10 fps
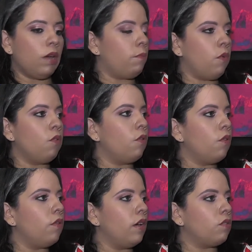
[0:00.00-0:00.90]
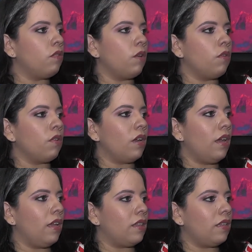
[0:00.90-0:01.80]
tampoco estoy de acuerdo que
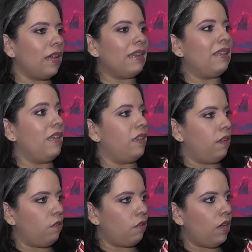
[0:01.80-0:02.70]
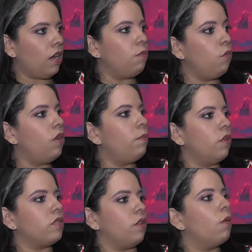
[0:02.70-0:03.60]
la gente la critiquen o le hagan bullying por ser